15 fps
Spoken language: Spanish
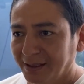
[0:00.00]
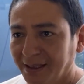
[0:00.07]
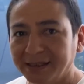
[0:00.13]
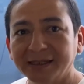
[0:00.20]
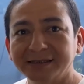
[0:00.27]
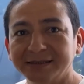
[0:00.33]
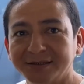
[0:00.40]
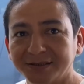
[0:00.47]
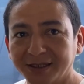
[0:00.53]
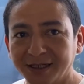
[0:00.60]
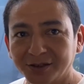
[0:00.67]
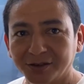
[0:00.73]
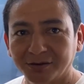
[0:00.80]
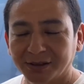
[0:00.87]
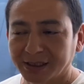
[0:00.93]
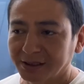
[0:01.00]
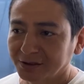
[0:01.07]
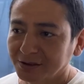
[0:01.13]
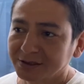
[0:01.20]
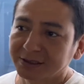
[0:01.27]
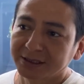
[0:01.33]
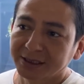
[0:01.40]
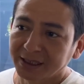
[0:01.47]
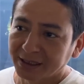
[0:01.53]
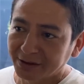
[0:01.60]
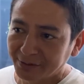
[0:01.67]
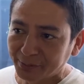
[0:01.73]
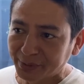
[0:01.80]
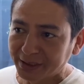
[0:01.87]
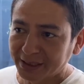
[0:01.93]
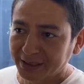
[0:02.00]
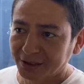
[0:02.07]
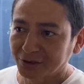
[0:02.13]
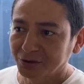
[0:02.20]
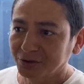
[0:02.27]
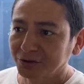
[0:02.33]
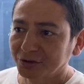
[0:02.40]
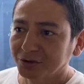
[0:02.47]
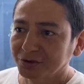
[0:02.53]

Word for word: el distrito, ¿verdad? entonces quieren para que todos